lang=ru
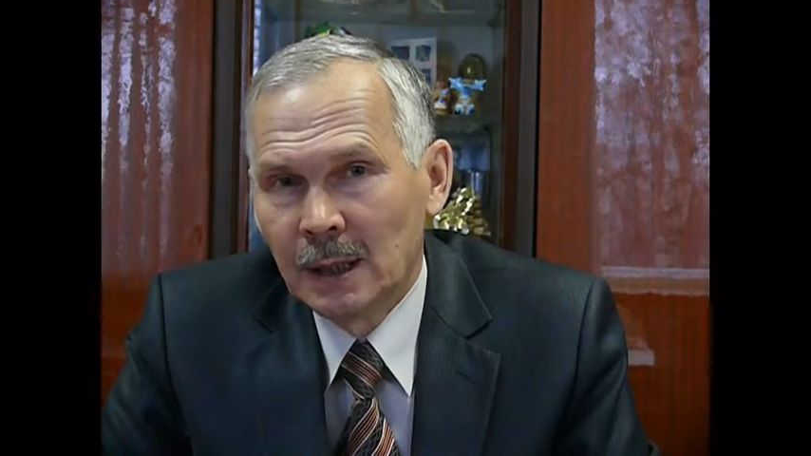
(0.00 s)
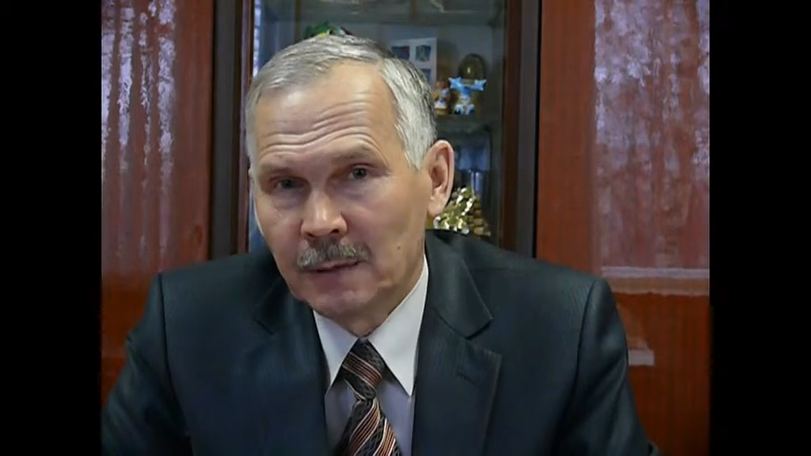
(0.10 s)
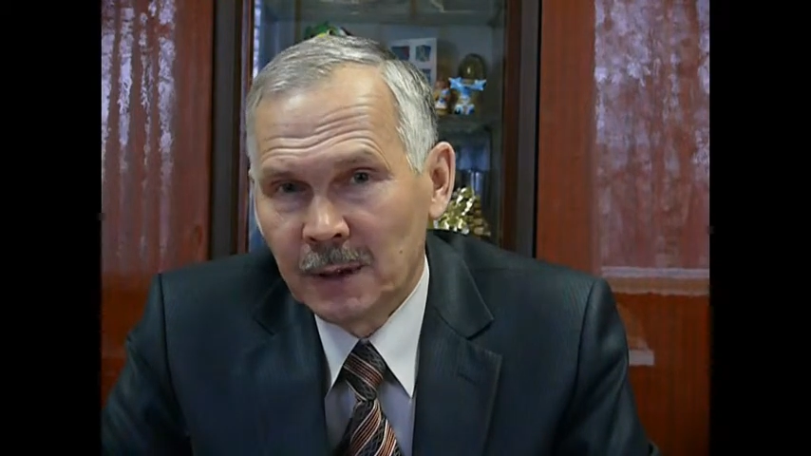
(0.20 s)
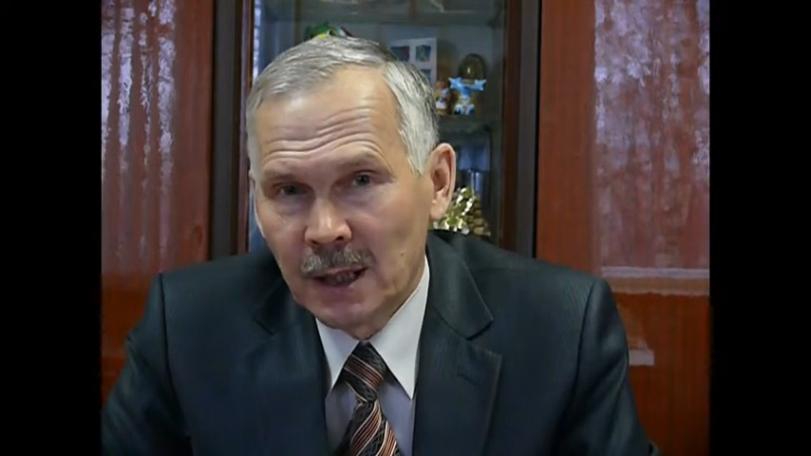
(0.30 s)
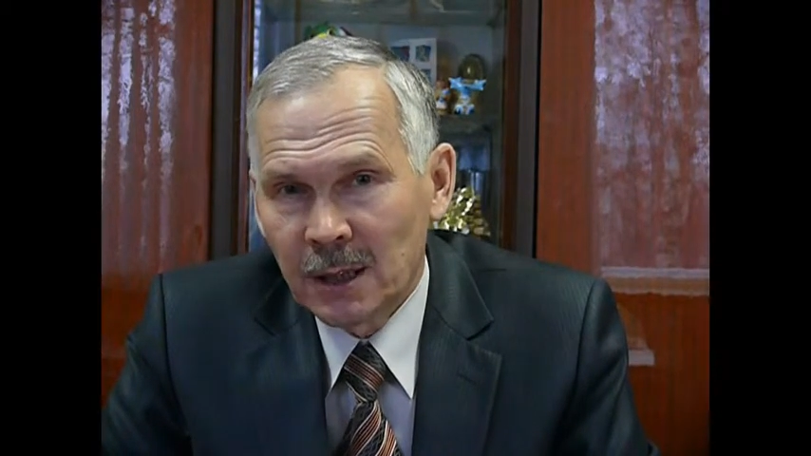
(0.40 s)

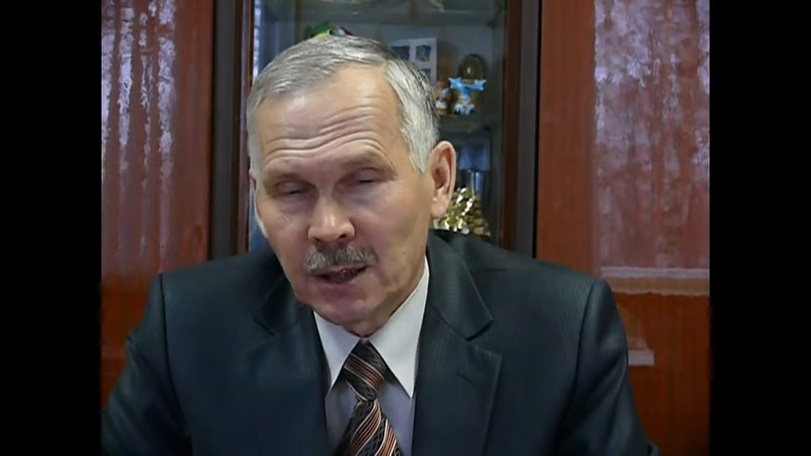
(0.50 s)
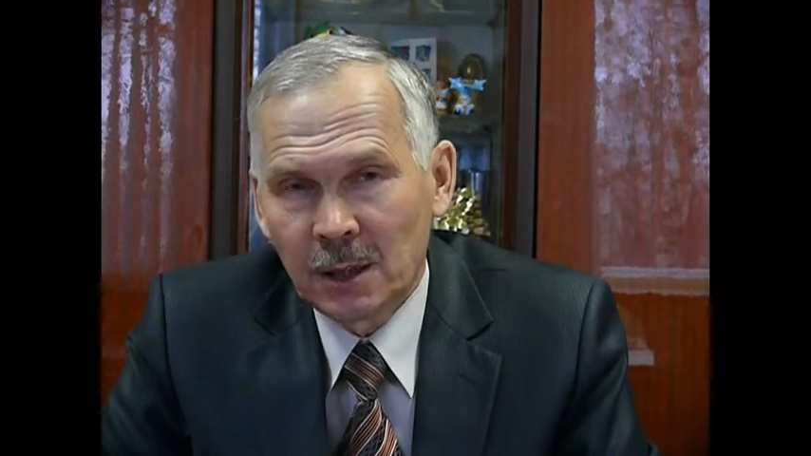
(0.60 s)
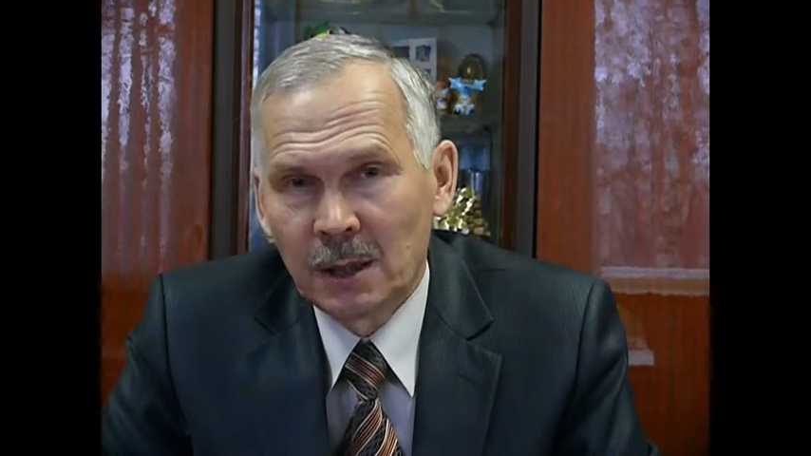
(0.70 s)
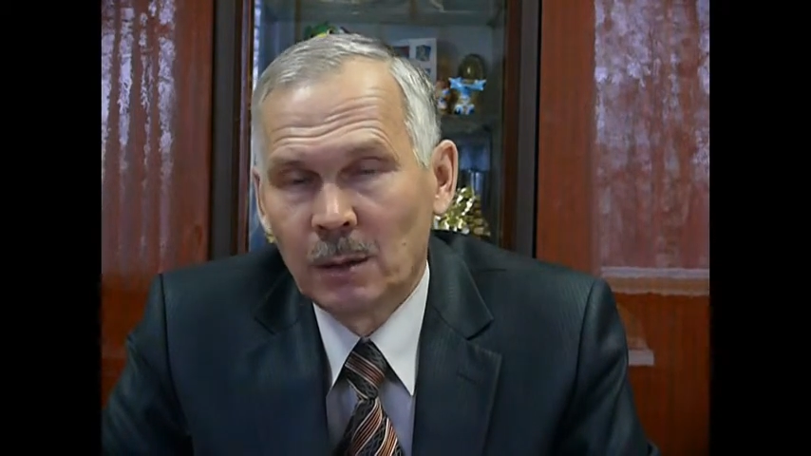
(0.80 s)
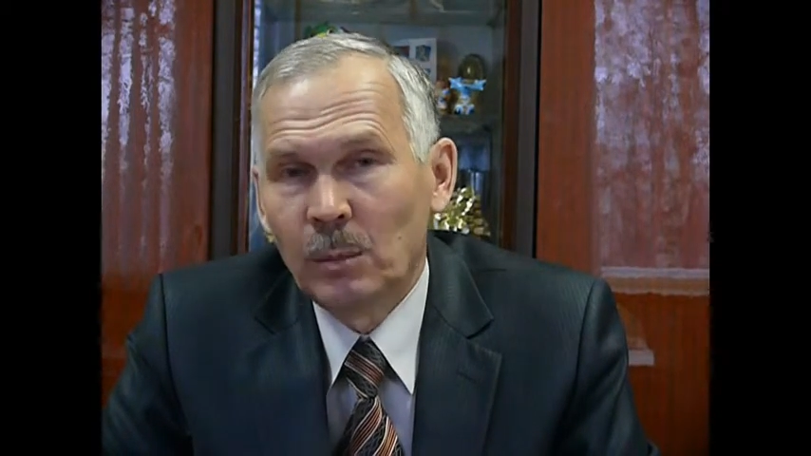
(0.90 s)
в наш
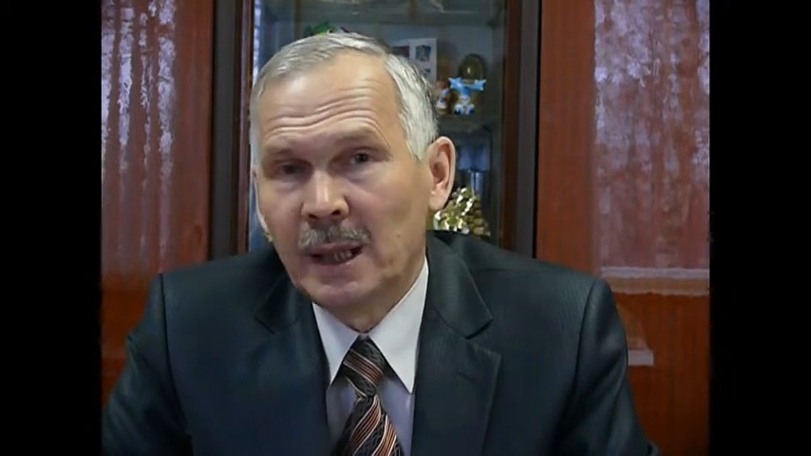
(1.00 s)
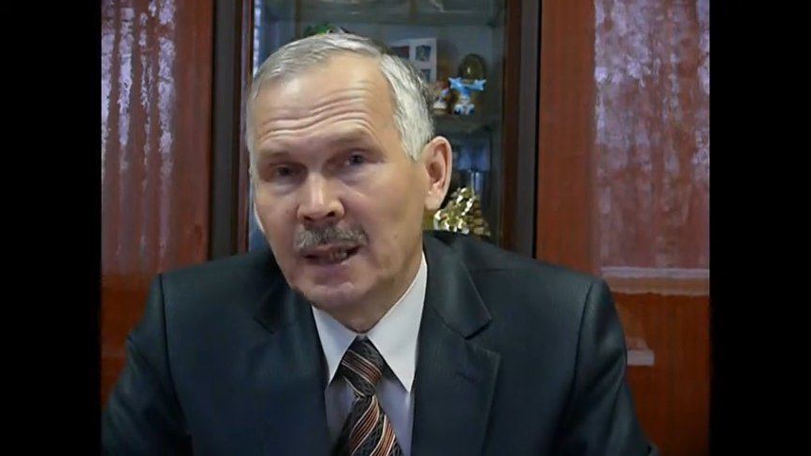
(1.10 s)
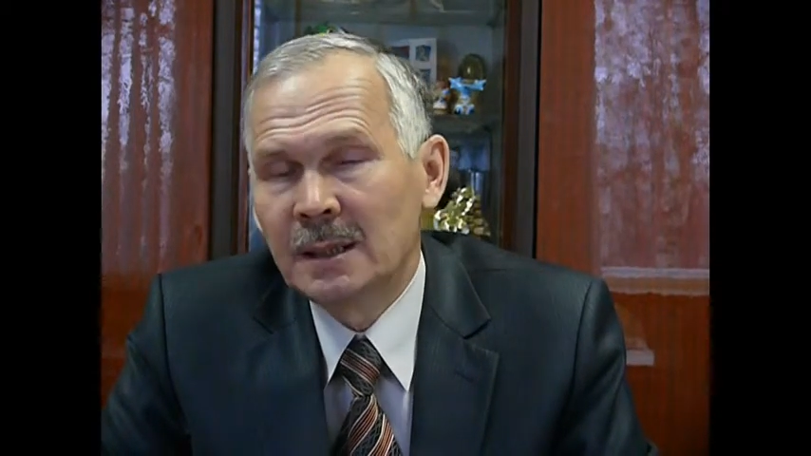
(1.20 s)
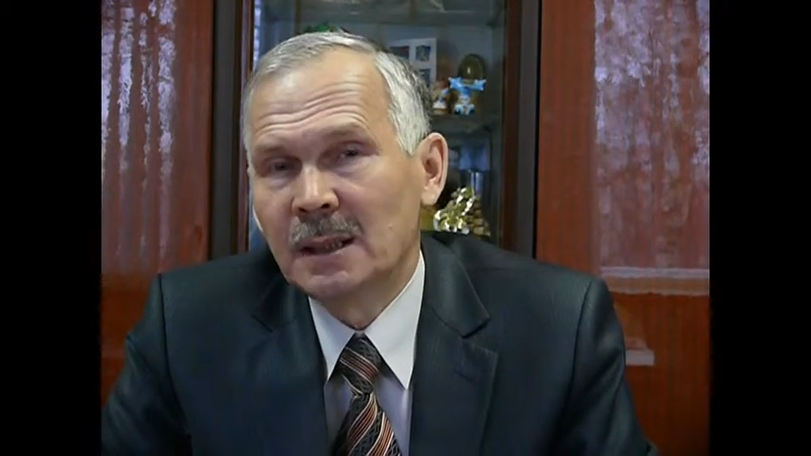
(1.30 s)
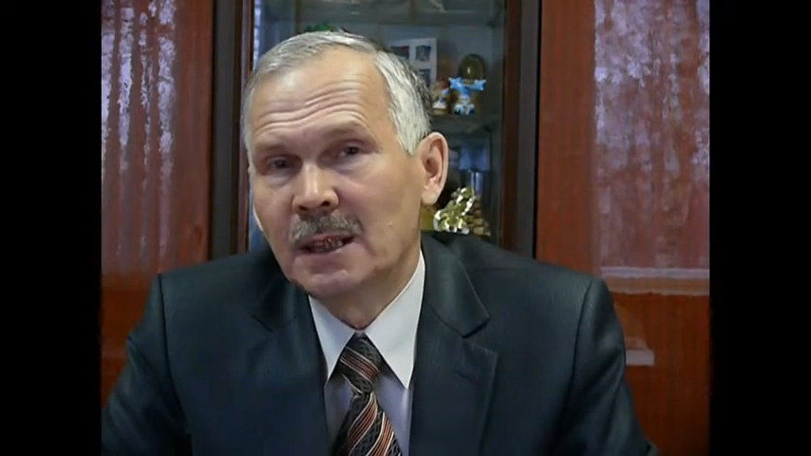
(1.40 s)

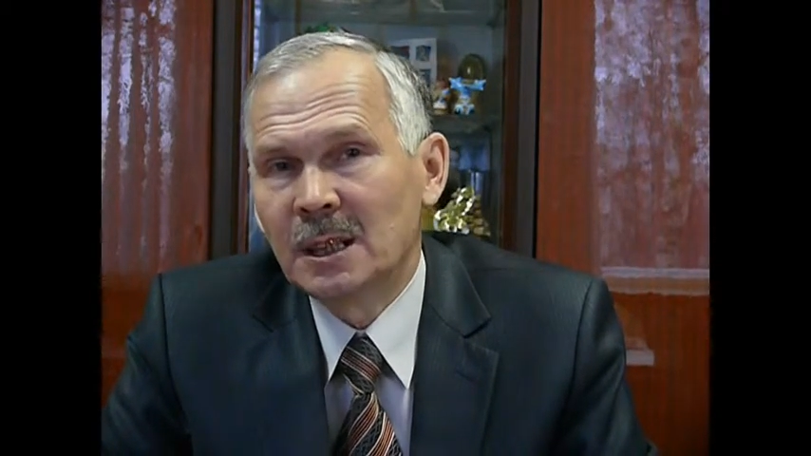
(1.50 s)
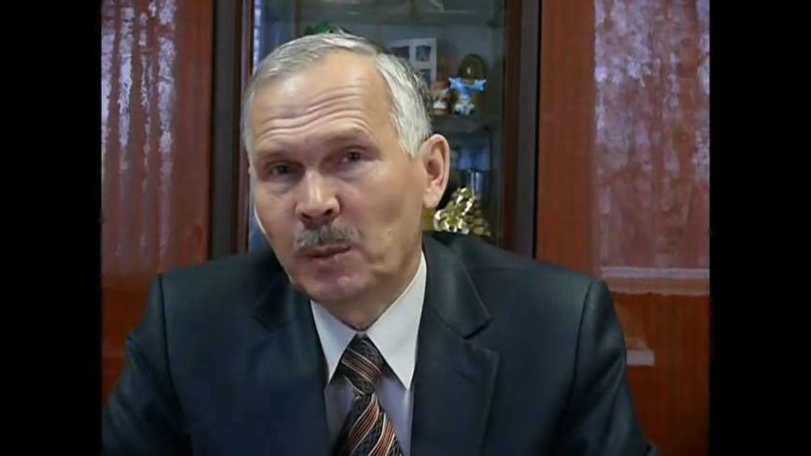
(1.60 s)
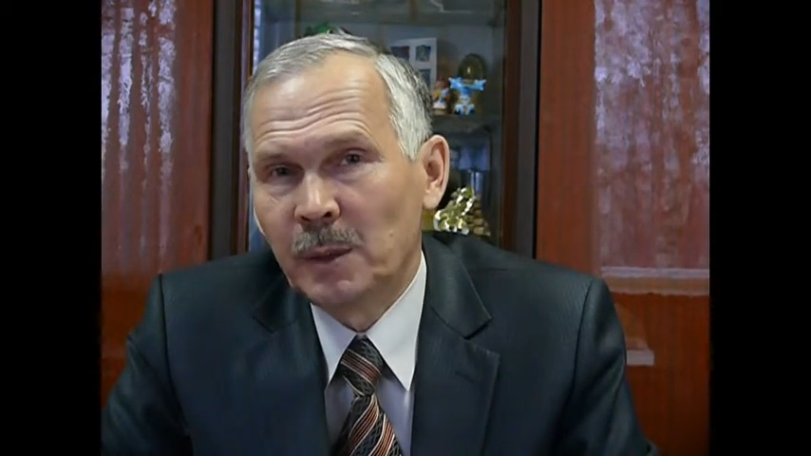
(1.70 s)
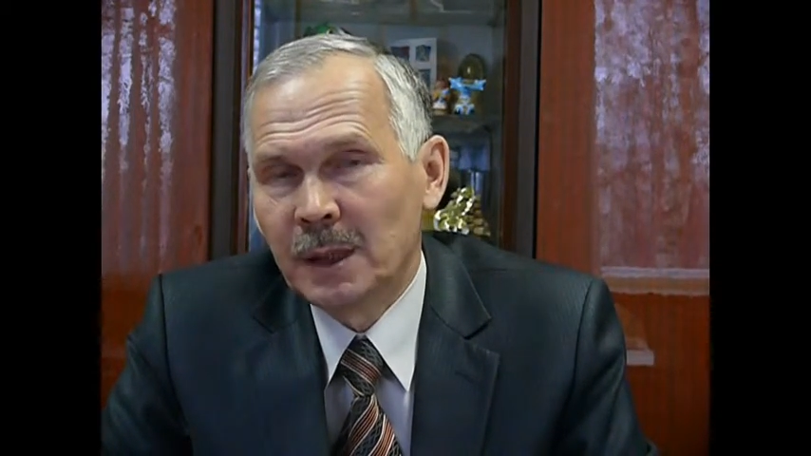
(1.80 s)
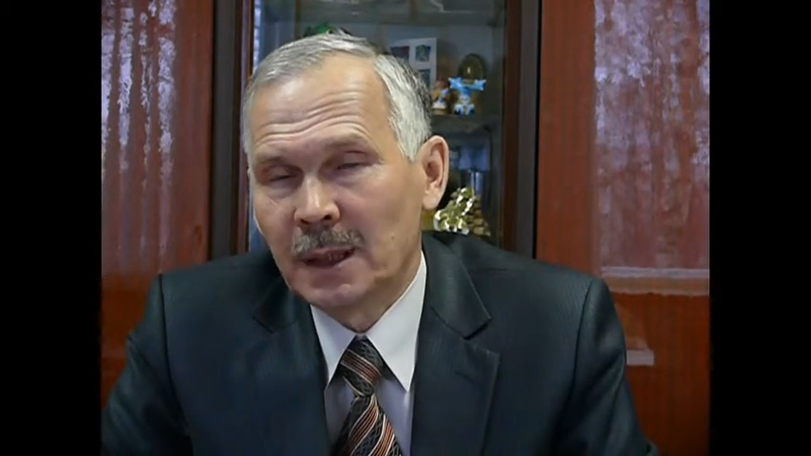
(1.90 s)
Марийский
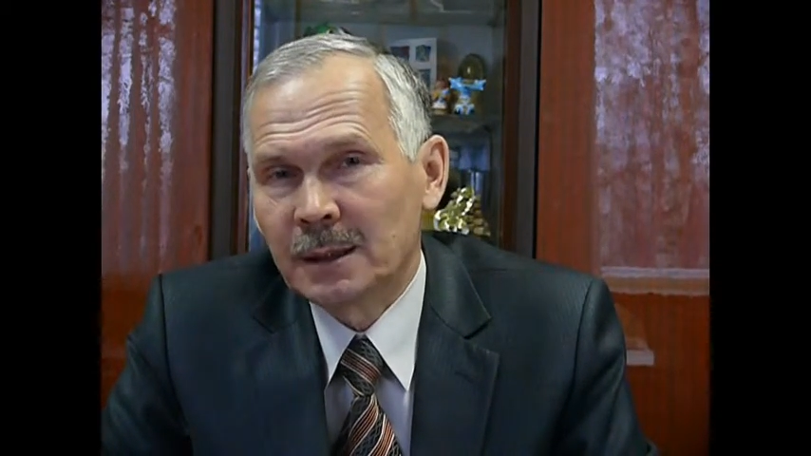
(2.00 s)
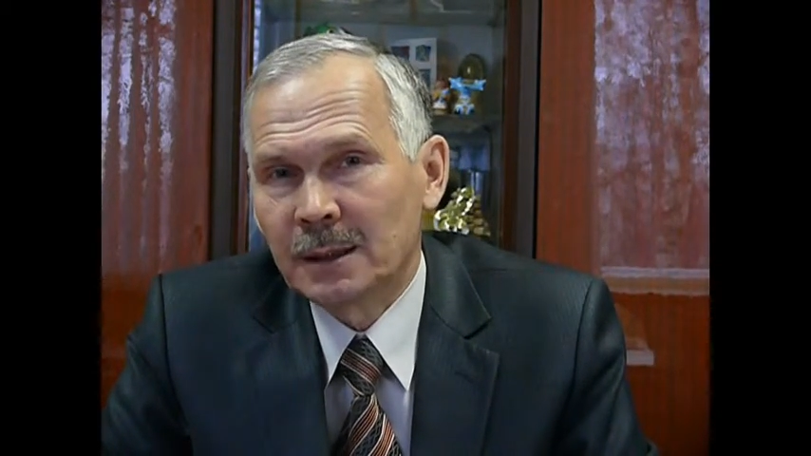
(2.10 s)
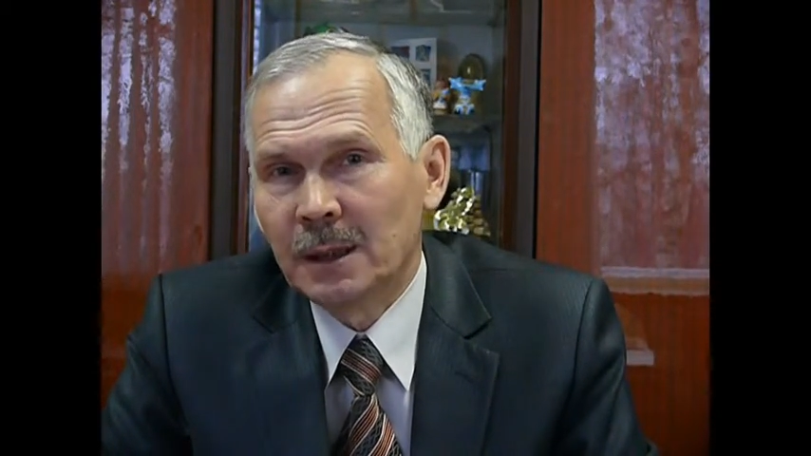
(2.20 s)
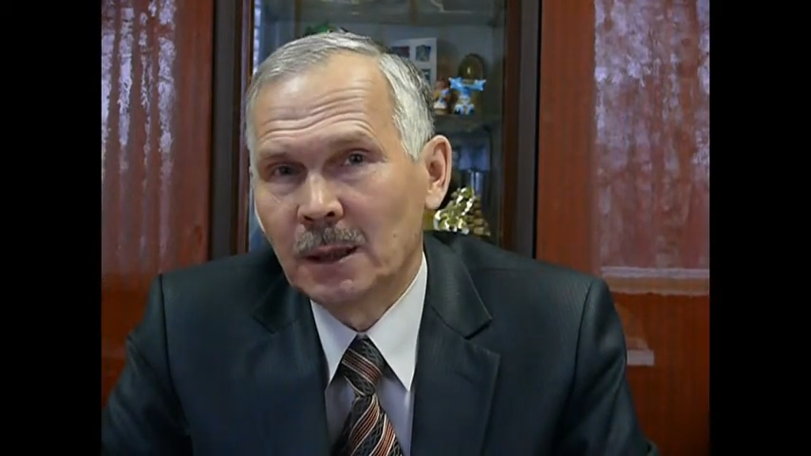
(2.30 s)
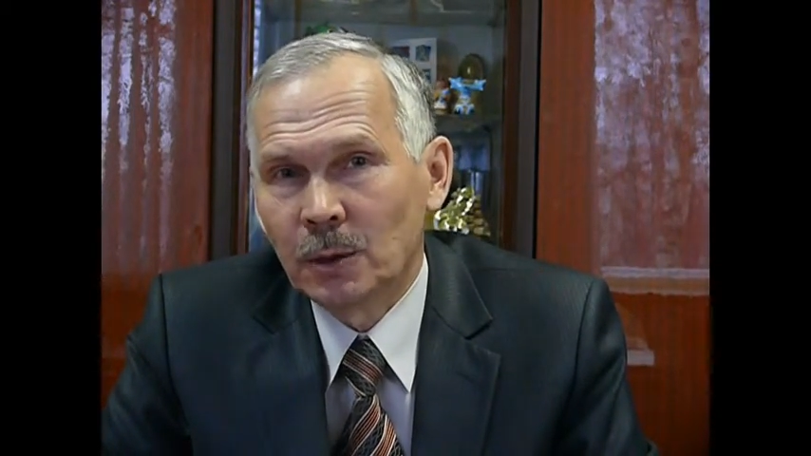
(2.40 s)

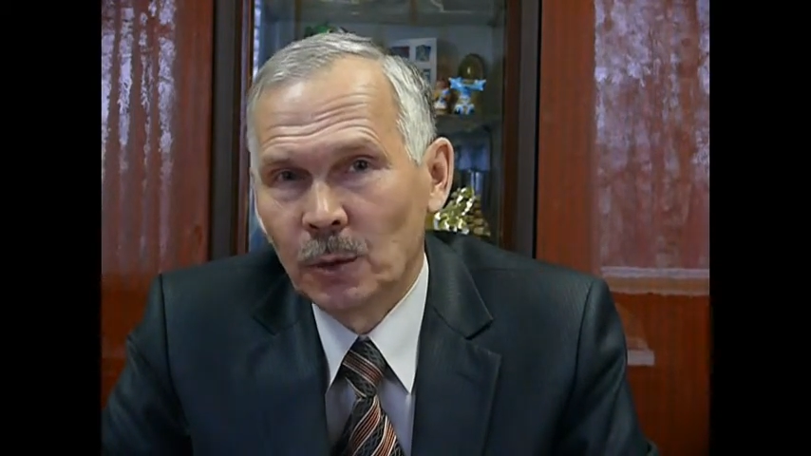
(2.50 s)
республиканский